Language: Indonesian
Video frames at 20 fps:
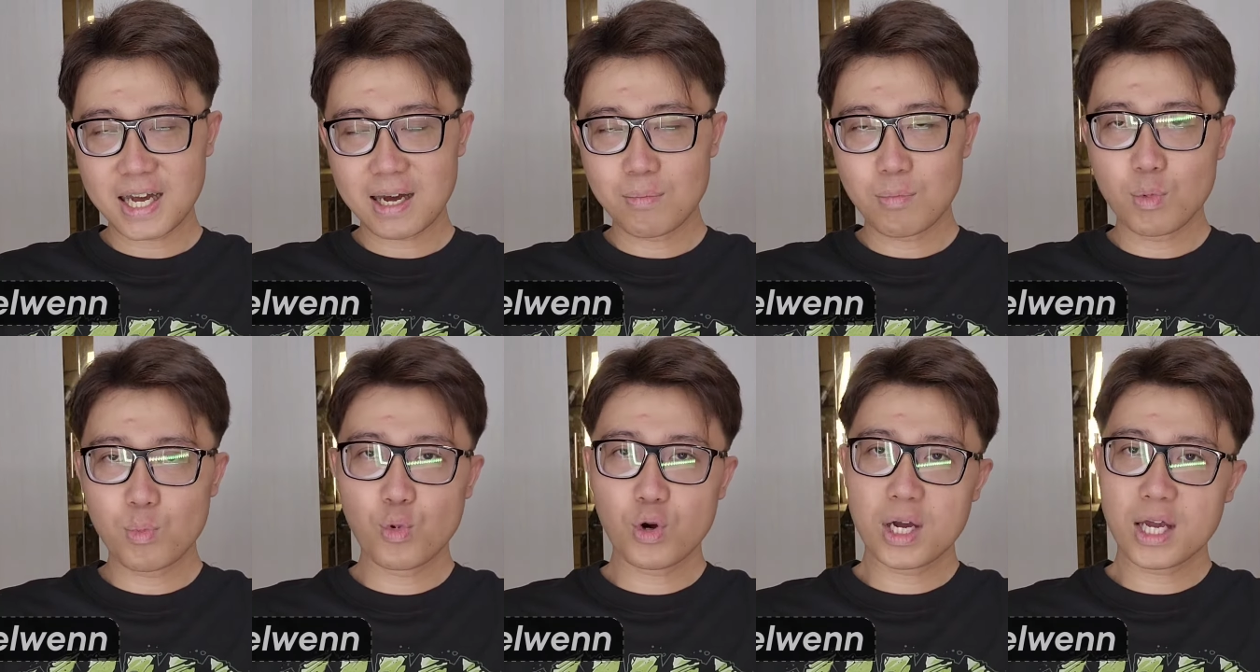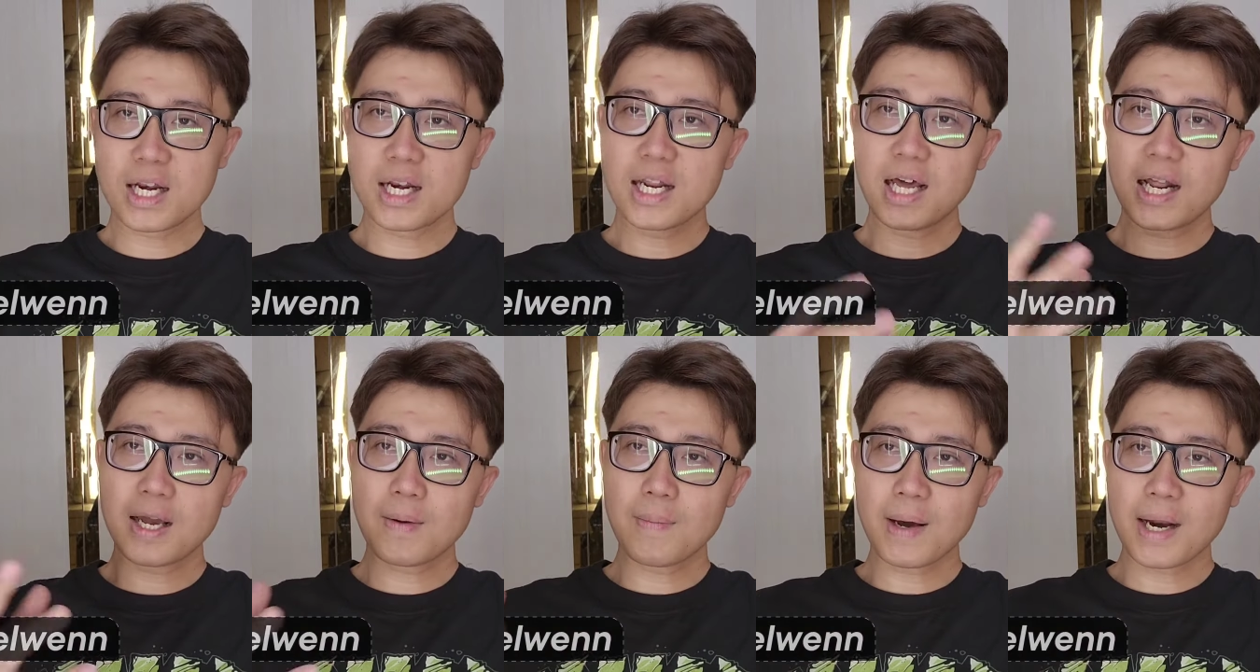kamu mungkin
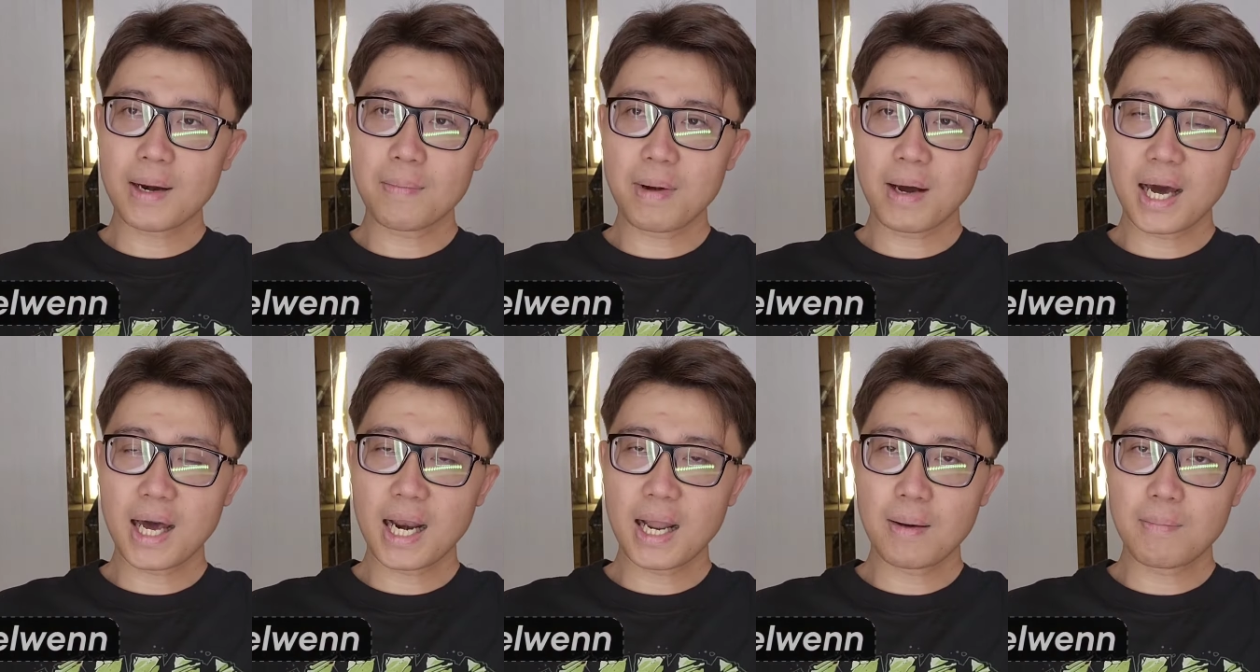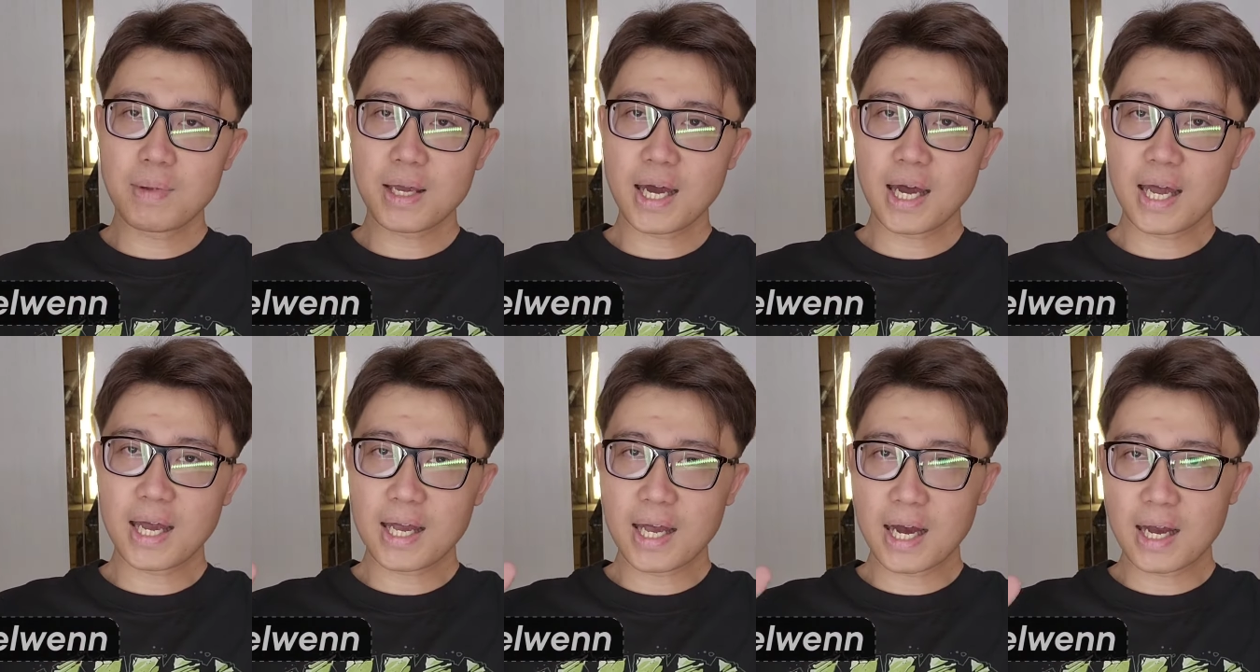dari kemarin mengalami
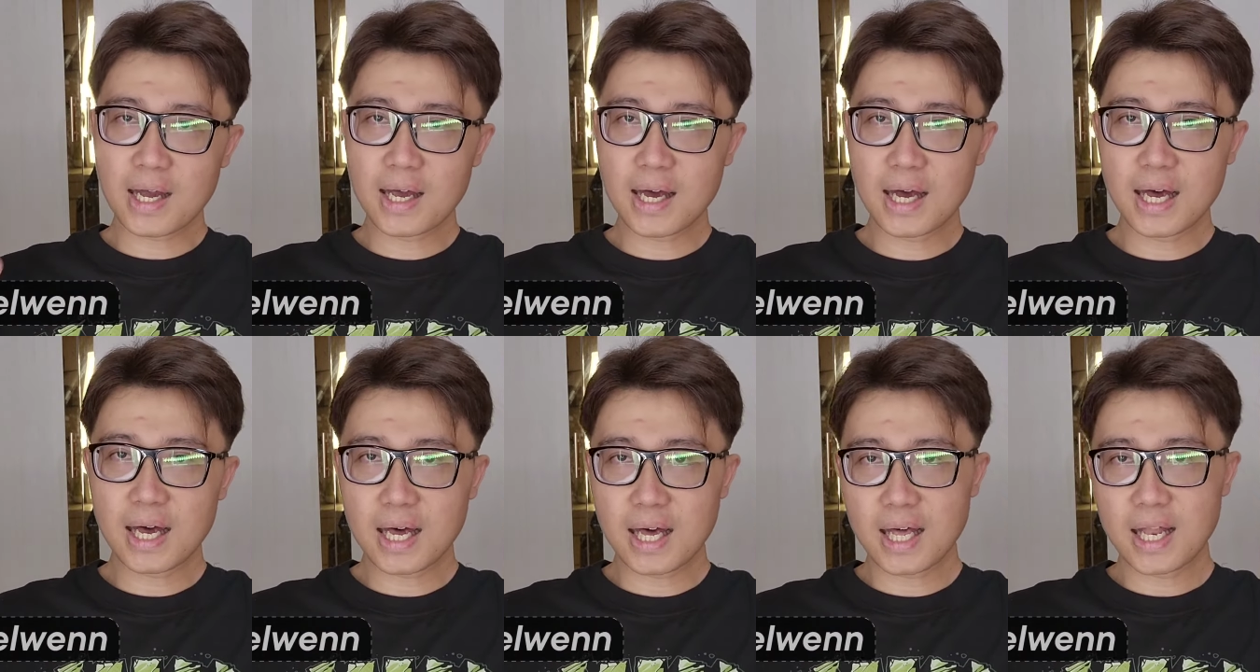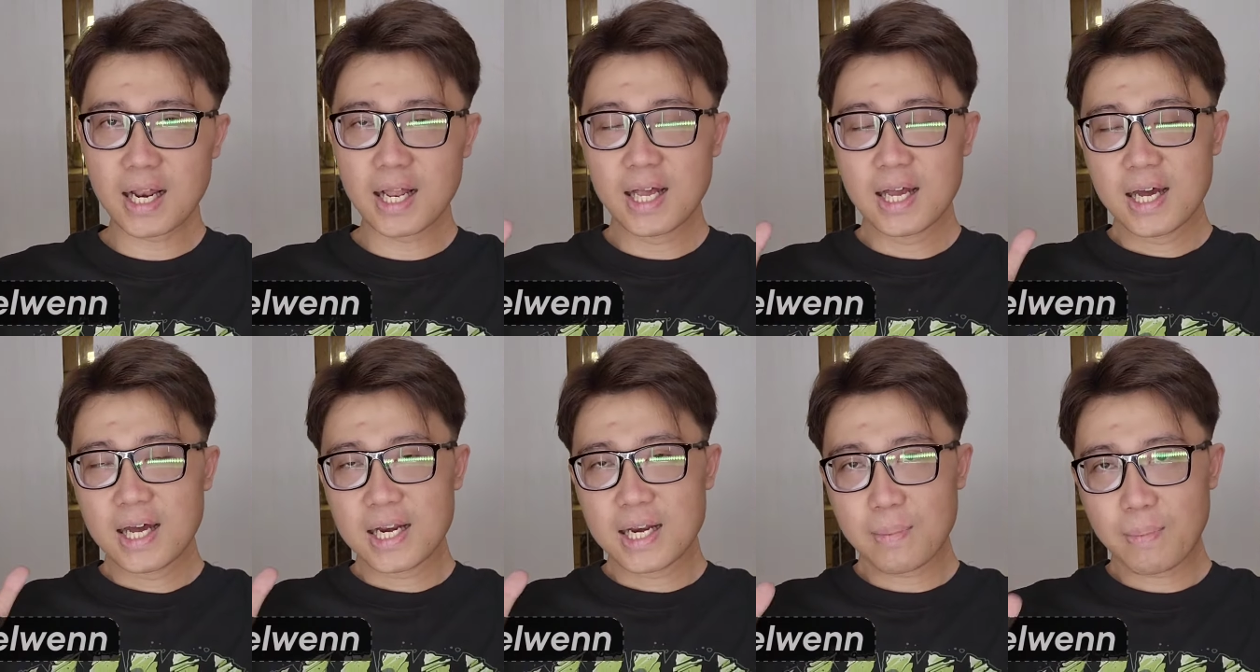kayak gagal
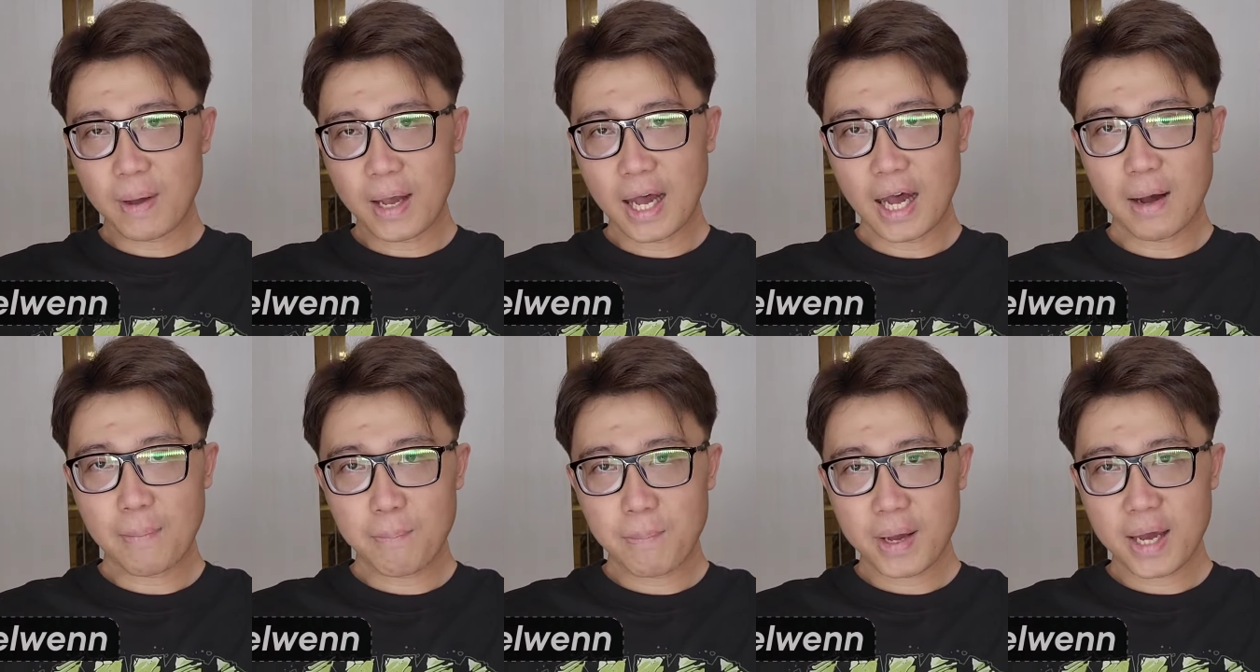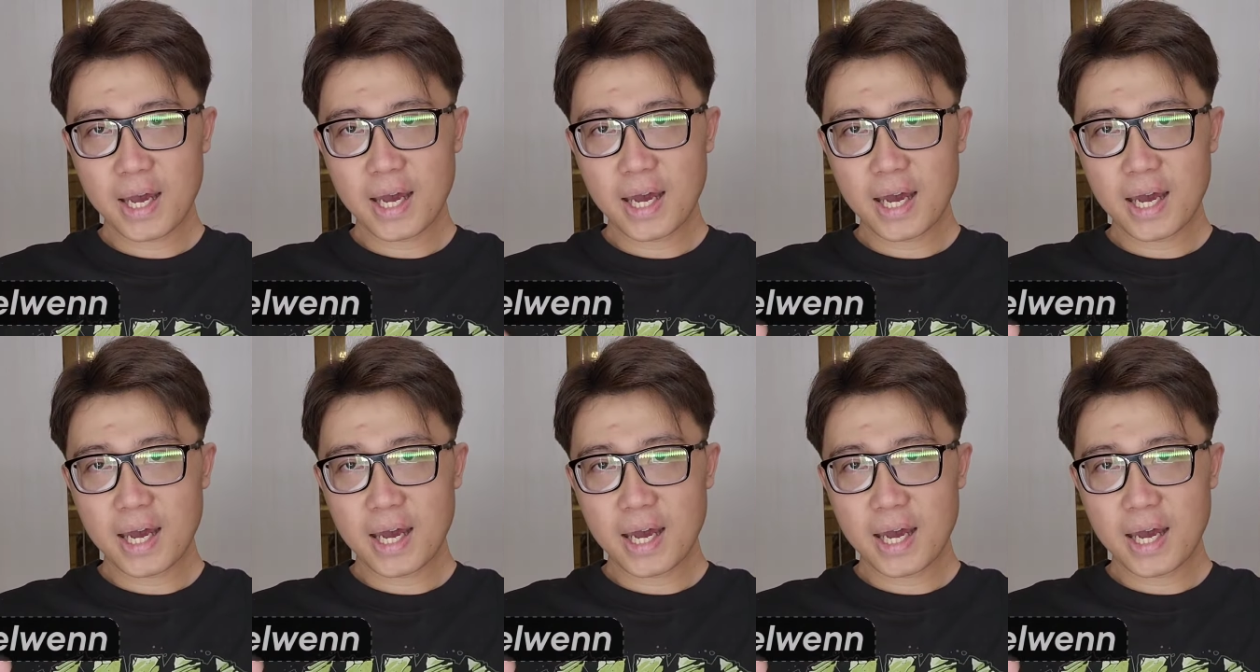di PHP,